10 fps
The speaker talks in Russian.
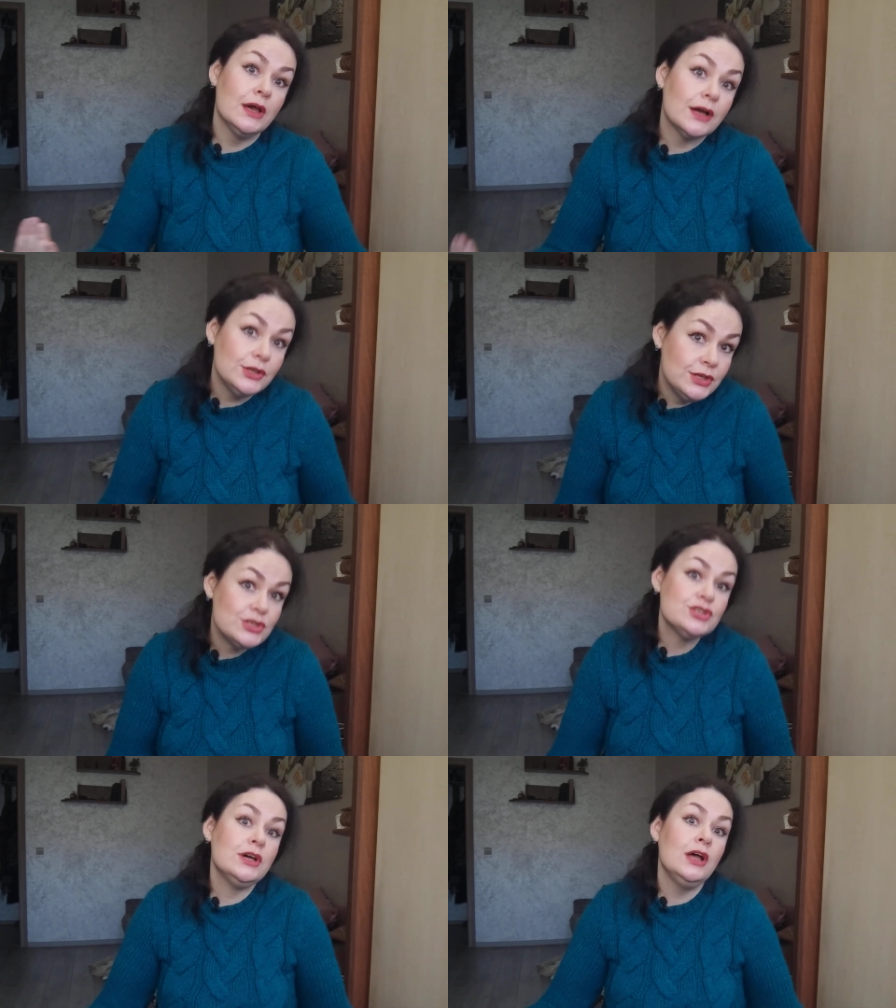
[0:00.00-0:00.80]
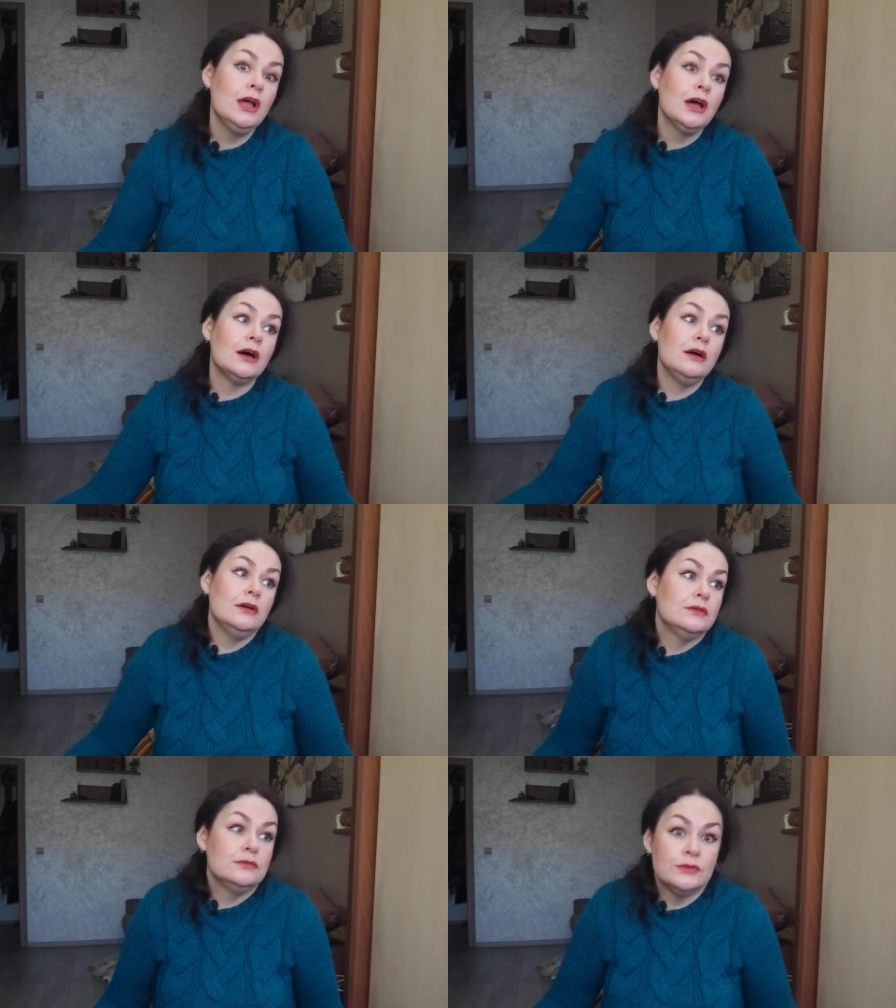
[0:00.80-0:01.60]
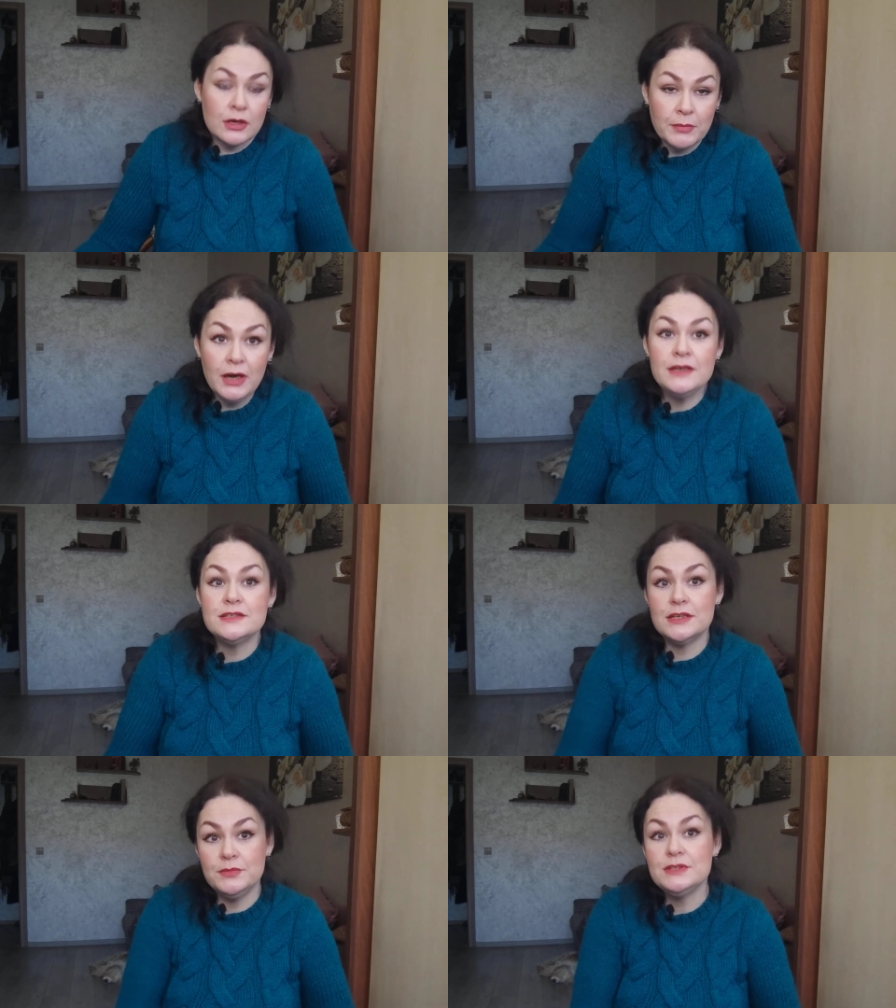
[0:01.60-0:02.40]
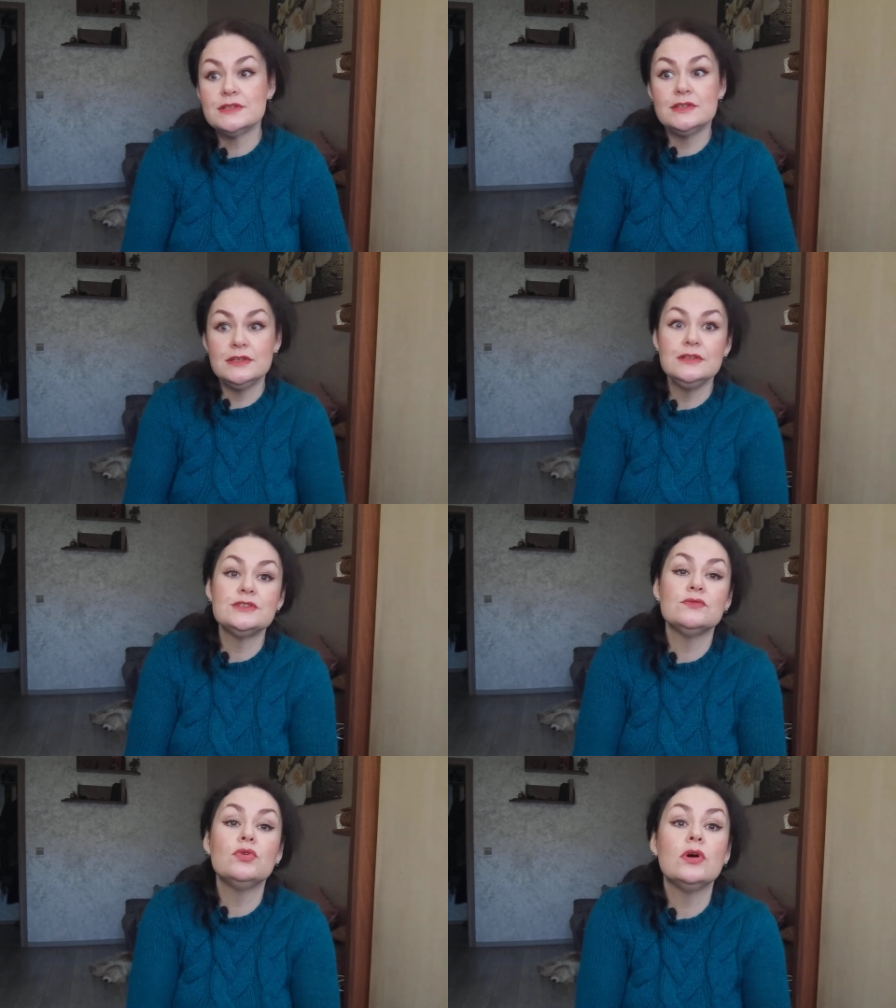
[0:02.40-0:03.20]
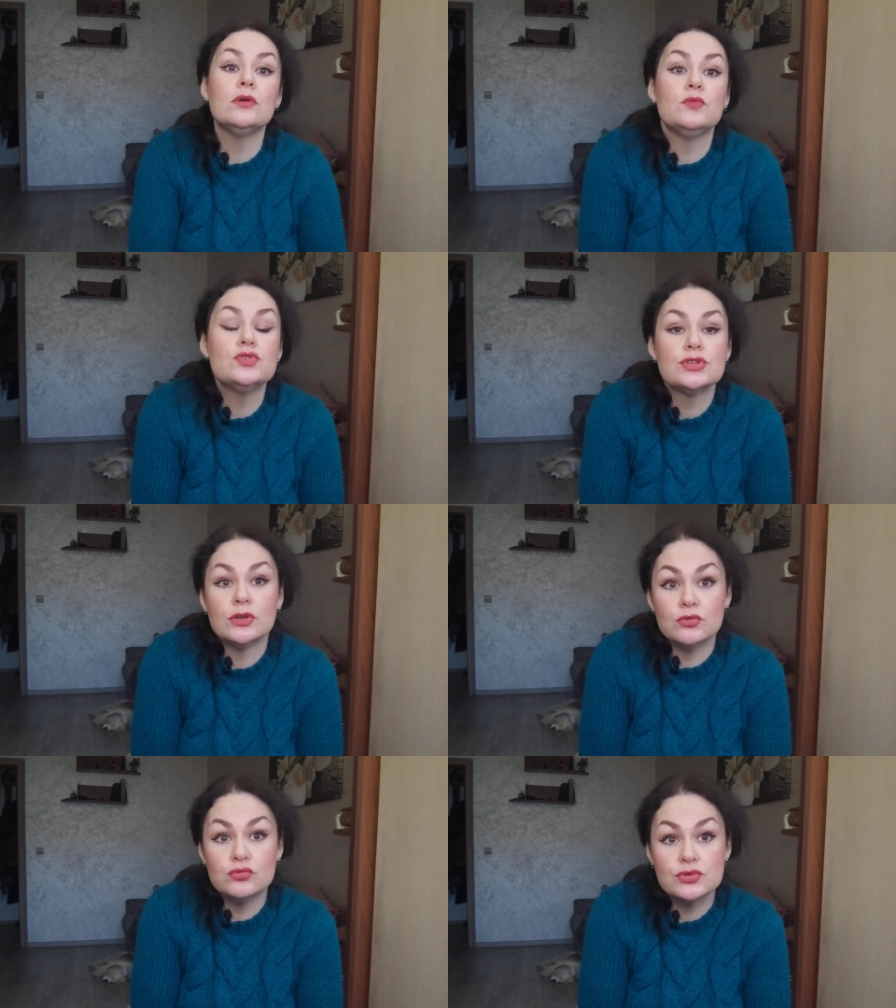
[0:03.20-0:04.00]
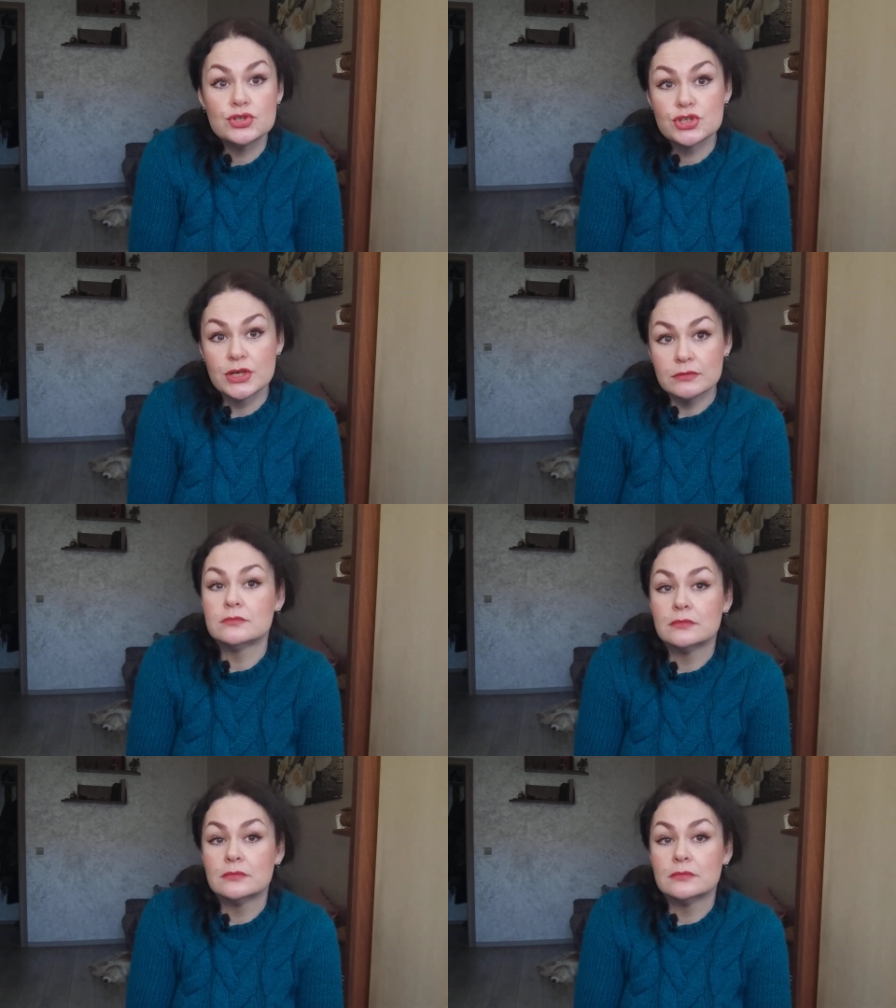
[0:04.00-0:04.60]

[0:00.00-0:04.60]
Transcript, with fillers: Конечно, э, нормально стремиться делать его как можно лучше.